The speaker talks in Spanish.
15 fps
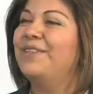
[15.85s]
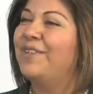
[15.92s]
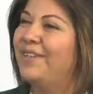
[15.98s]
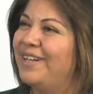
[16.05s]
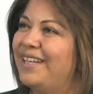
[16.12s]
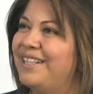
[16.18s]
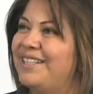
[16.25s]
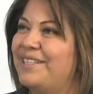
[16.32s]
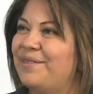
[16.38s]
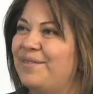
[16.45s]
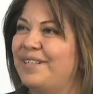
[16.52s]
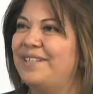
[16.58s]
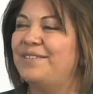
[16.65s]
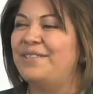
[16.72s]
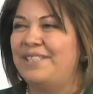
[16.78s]
Hola Elisa,
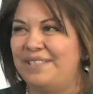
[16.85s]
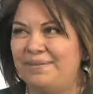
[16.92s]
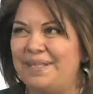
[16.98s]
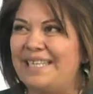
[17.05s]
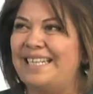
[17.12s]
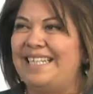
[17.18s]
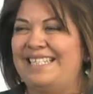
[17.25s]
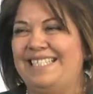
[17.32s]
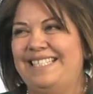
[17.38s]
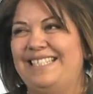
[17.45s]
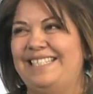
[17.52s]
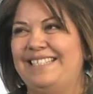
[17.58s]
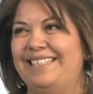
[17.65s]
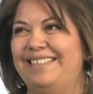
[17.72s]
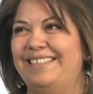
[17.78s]
buenas noches, bien, gracias.
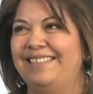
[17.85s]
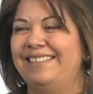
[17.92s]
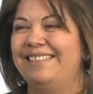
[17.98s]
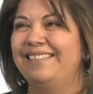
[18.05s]
Qué bueno.